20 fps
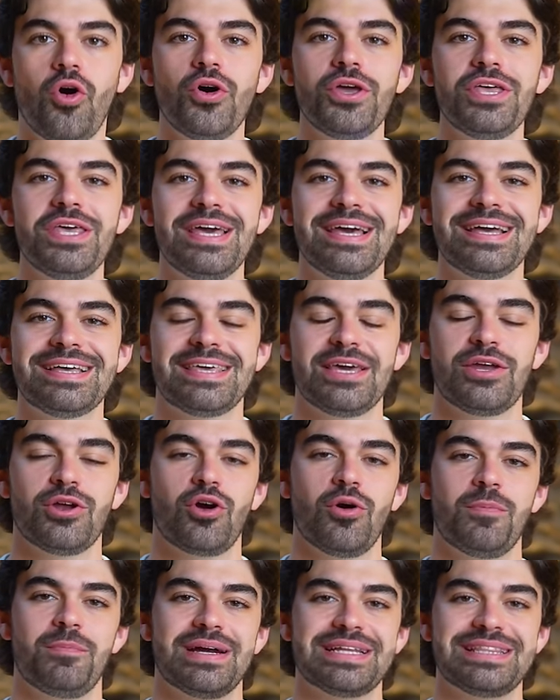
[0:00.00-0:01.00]
Hoy
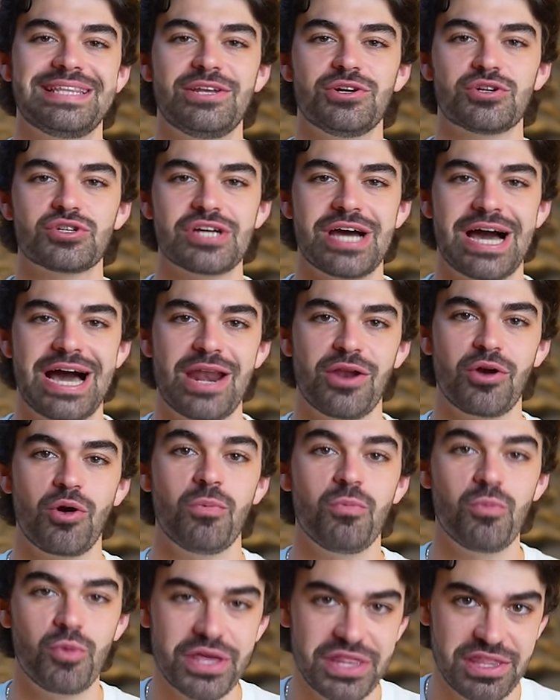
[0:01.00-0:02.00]
quiero compartiros
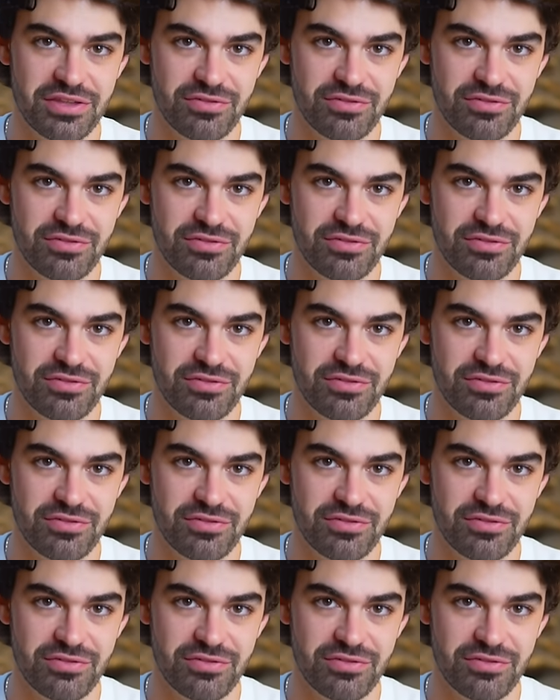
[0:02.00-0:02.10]
algo muy